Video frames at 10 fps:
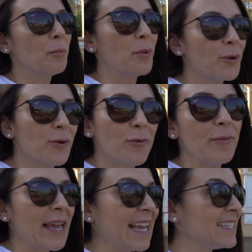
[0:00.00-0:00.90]
por um
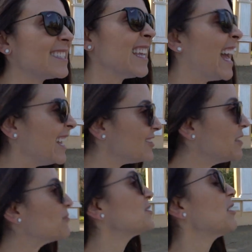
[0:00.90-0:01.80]
mês, a gente
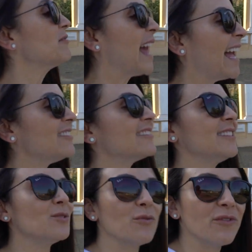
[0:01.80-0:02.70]
está com saudade
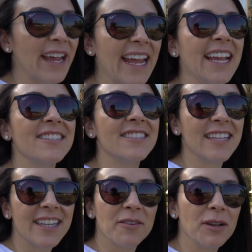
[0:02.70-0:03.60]
assim do verde,
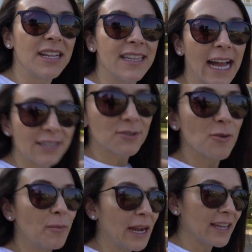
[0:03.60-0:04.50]
da tranquilidade que
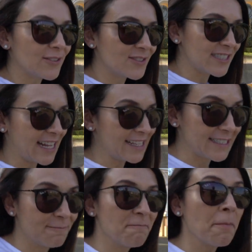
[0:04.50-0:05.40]
o parque nos
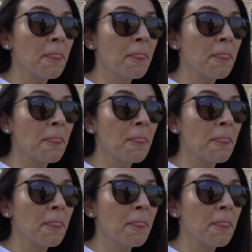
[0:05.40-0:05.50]
traz.